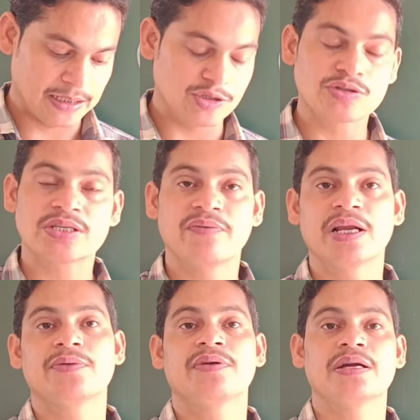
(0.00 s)
जो
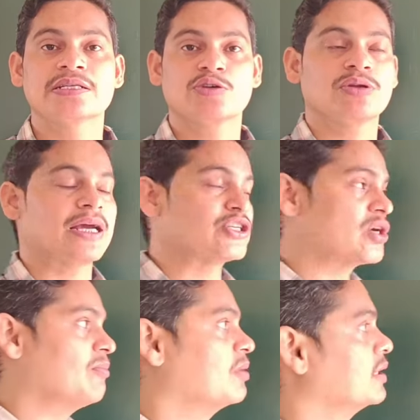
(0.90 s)
सिमिलर फिगर्स हैं उनके
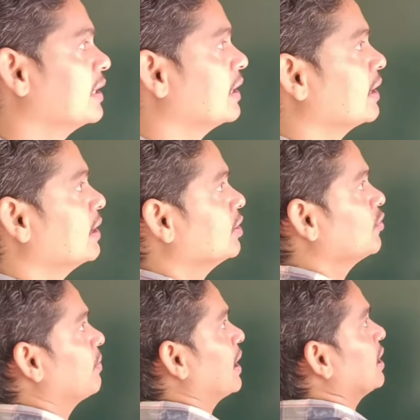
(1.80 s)
एग्जाम्पल देने हैं तो
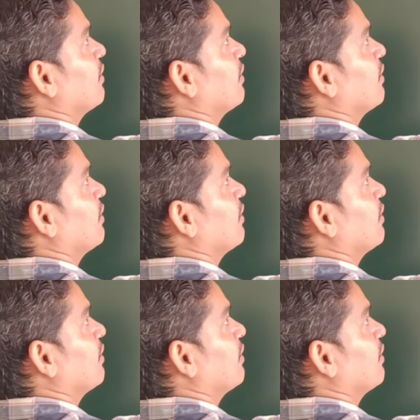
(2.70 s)
पहले